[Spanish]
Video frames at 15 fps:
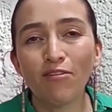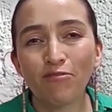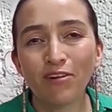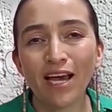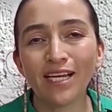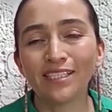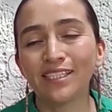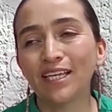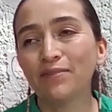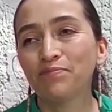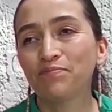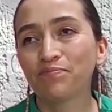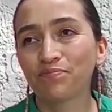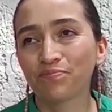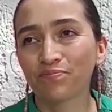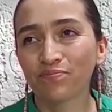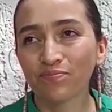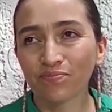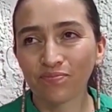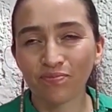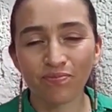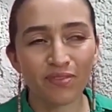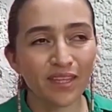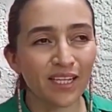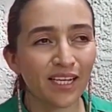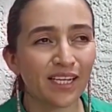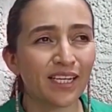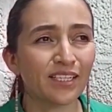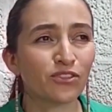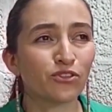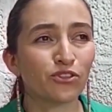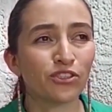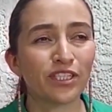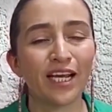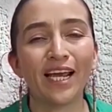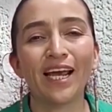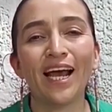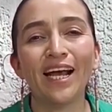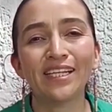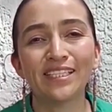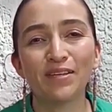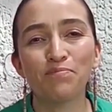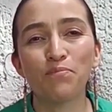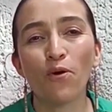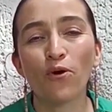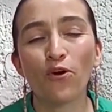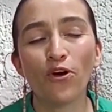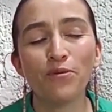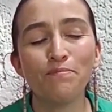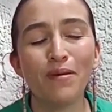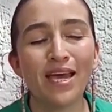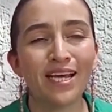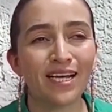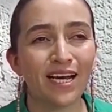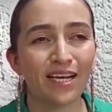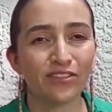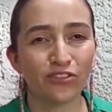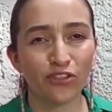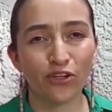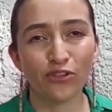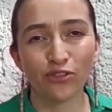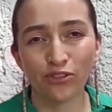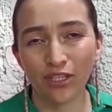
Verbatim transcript: una frase que escuché hace poco y me encantó.